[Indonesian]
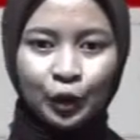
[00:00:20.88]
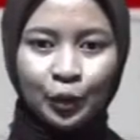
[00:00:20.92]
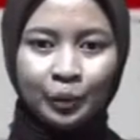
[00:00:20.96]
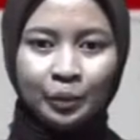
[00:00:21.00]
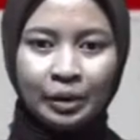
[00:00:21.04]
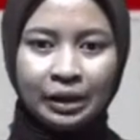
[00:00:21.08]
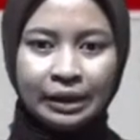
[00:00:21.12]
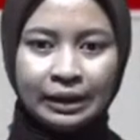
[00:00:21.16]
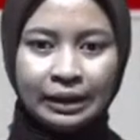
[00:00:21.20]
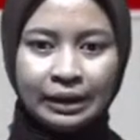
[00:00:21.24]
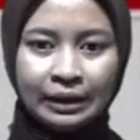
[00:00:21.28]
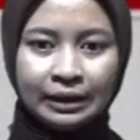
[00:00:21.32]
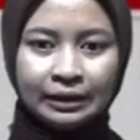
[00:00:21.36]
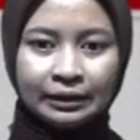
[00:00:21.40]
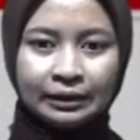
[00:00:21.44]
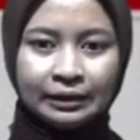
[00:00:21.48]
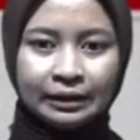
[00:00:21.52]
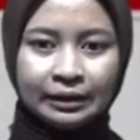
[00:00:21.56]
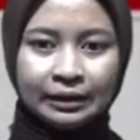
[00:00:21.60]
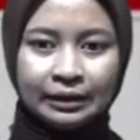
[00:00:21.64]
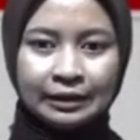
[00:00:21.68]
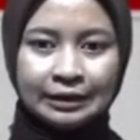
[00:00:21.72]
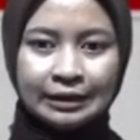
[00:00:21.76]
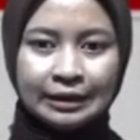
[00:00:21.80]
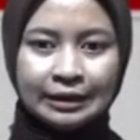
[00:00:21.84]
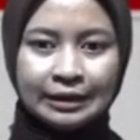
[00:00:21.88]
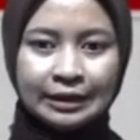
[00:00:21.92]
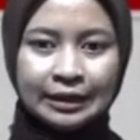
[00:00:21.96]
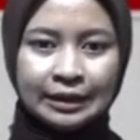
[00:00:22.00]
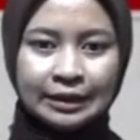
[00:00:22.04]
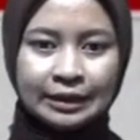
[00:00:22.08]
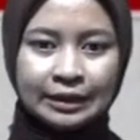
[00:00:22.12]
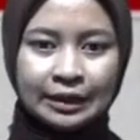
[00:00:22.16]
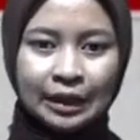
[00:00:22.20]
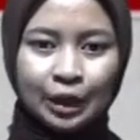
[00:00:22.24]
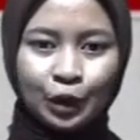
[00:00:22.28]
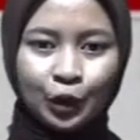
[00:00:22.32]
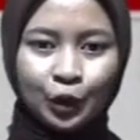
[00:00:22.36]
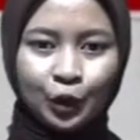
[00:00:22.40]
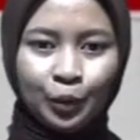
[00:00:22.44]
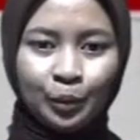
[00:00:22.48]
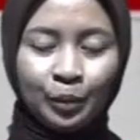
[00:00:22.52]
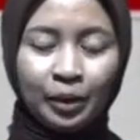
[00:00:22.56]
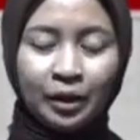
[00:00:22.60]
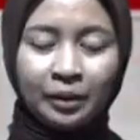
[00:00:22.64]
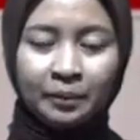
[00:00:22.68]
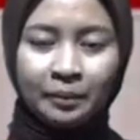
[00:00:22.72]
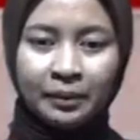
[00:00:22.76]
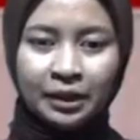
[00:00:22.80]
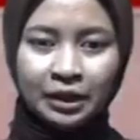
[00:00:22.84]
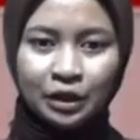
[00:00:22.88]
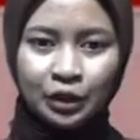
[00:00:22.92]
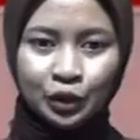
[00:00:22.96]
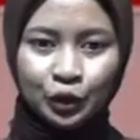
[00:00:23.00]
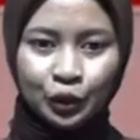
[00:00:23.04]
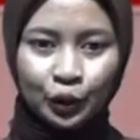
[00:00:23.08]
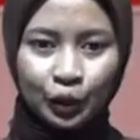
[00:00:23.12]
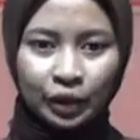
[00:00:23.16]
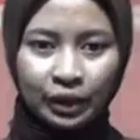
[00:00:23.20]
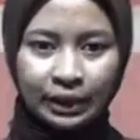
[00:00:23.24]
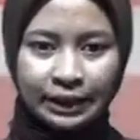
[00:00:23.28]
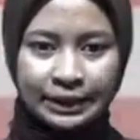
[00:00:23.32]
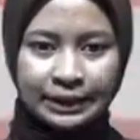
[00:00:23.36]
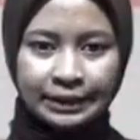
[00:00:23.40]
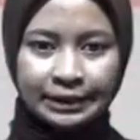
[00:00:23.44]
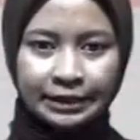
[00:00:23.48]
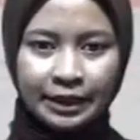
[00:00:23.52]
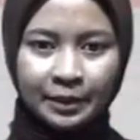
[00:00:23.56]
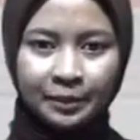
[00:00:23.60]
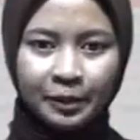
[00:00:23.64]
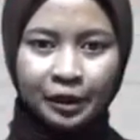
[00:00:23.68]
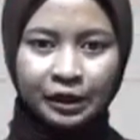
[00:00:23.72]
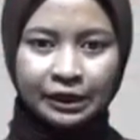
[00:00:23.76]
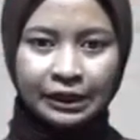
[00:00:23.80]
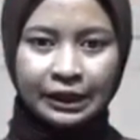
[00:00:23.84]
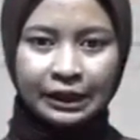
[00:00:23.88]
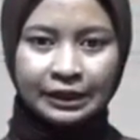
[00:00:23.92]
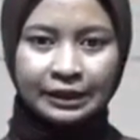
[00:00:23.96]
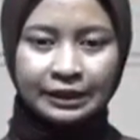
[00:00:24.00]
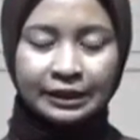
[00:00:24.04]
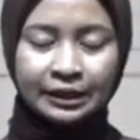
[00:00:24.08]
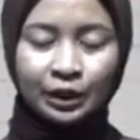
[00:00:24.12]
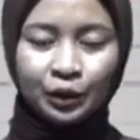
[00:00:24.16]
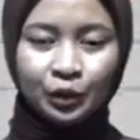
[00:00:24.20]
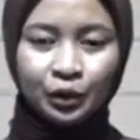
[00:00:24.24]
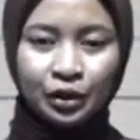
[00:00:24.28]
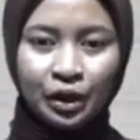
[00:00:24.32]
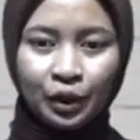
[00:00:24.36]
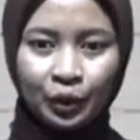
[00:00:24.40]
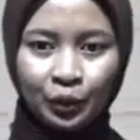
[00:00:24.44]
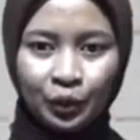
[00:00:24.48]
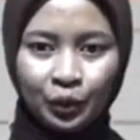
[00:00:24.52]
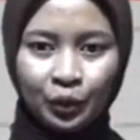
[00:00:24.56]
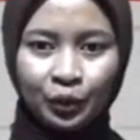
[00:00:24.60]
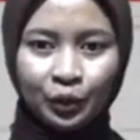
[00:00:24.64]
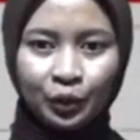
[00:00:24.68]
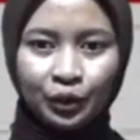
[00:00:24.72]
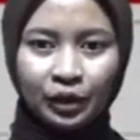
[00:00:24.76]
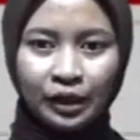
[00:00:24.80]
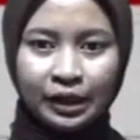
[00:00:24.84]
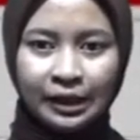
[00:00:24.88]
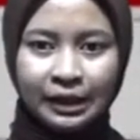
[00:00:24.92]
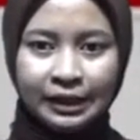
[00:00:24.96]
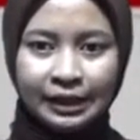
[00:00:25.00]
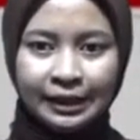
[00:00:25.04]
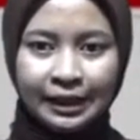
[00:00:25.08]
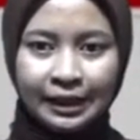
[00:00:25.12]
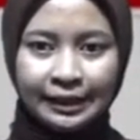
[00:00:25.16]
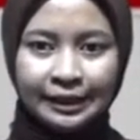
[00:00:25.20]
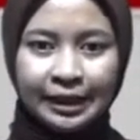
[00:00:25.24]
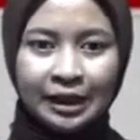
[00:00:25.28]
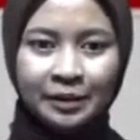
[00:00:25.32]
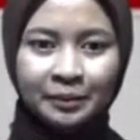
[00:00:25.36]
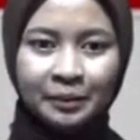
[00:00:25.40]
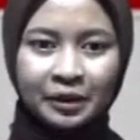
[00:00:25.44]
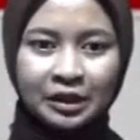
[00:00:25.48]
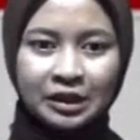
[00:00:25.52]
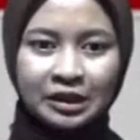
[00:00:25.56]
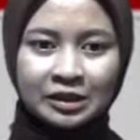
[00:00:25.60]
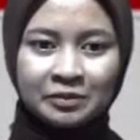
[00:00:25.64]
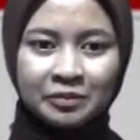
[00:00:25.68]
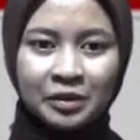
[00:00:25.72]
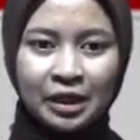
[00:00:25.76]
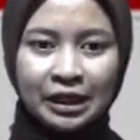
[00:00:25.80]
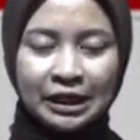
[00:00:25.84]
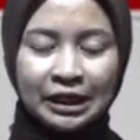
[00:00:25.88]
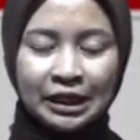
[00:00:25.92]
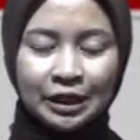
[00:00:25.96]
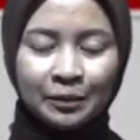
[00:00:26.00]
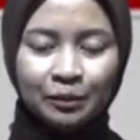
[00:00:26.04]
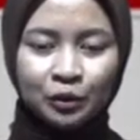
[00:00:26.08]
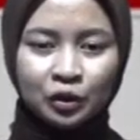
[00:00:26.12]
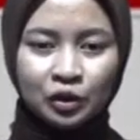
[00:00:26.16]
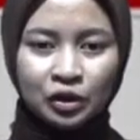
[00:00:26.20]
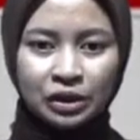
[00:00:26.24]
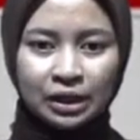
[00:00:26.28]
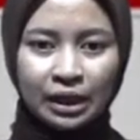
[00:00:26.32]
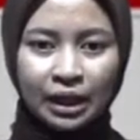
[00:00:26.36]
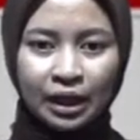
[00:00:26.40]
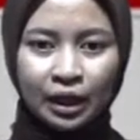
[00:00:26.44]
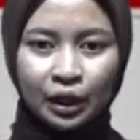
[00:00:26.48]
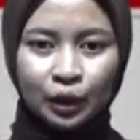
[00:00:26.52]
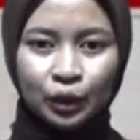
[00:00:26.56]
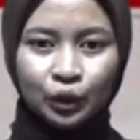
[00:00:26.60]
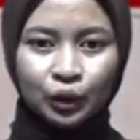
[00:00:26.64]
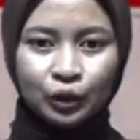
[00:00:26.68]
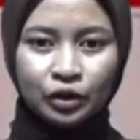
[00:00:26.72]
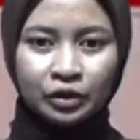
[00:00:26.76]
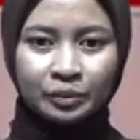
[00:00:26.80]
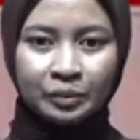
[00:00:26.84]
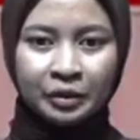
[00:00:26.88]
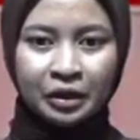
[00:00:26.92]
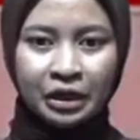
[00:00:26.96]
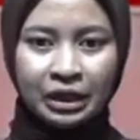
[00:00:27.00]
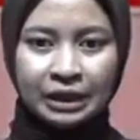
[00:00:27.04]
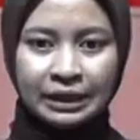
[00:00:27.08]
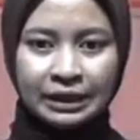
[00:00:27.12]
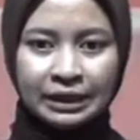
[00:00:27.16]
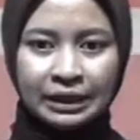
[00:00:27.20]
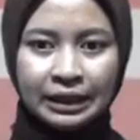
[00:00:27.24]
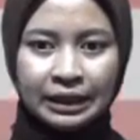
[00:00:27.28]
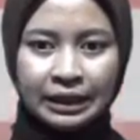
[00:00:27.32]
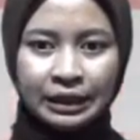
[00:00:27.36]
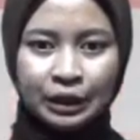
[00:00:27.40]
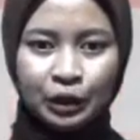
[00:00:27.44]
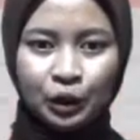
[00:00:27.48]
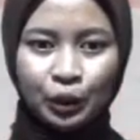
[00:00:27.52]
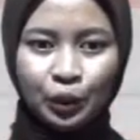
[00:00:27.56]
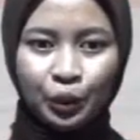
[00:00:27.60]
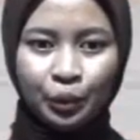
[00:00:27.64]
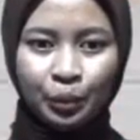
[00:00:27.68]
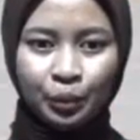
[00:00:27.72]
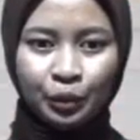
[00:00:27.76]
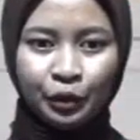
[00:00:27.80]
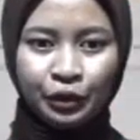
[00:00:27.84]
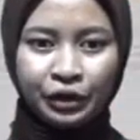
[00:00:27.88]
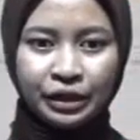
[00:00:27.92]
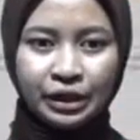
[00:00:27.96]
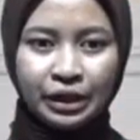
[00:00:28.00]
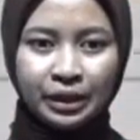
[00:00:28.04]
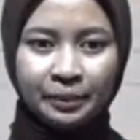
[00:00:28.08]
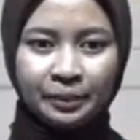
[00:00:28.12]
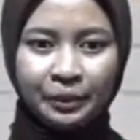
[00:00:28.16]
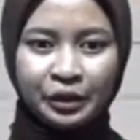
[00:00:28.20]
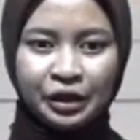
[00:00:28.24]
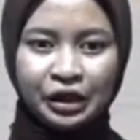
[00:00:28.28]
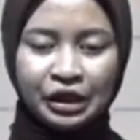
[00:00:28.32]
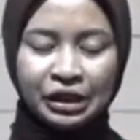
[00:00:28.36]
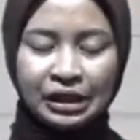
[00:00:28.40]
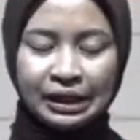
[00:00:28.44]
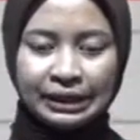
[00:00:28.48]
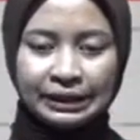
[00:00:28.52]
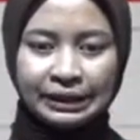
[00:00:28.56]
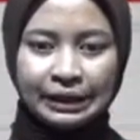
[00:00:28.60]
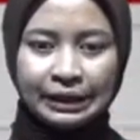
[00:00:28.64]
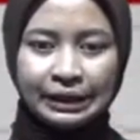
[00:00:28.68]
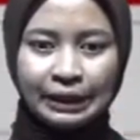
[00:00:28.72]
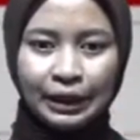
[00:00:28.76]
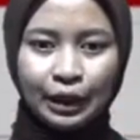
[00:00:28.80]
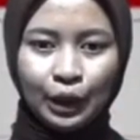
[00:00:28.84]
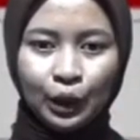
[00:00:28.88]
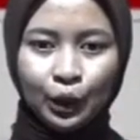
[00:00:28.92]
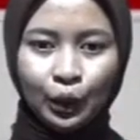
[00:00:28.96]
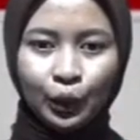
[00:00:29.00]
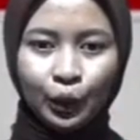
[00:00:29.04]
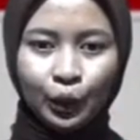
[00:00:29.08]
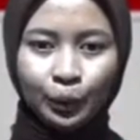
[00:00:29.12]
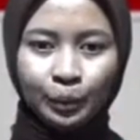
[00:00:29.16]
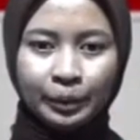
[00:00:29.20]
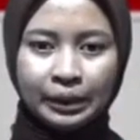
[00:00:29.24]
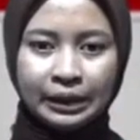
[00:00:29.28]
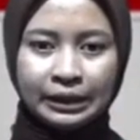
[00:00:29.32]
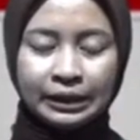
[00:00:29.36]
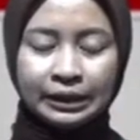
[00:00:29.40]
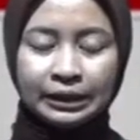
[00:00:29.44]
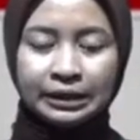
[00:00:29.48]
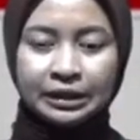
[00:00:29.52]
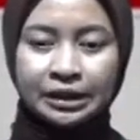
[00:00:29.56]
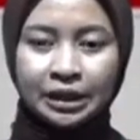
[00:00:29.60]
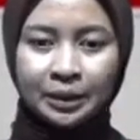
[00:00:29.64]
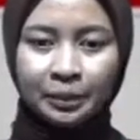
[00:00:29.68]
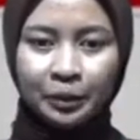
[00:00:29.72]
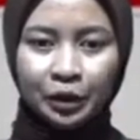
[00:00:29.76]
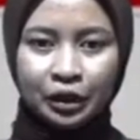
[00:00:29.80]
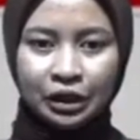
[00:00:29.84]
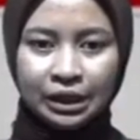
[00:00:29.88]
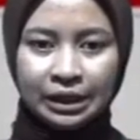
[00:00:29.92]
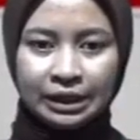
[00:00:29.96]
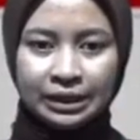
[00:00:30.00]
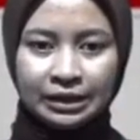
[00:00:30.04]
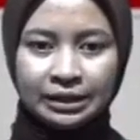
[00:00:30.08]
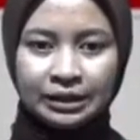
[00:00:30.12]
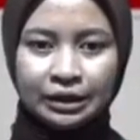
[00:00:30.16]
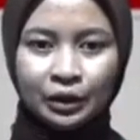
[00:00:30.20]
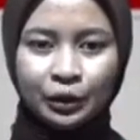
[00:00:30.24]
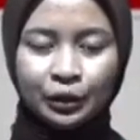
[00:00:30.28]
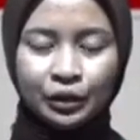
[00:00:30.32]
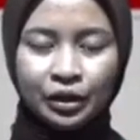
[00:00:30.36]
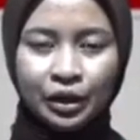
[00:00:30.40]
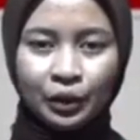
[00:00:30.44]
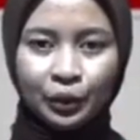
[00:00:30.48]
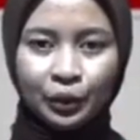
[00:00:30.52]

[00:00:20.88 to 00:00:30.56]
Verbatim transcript: Bank Kalteng di Desa Tumbang Manjul, Kecamatan Seruyan Hulu. Dan peresmian ini pun sekaligus menandai tumbuhnya peningkatan ekonomi di Kecamatan Seruyan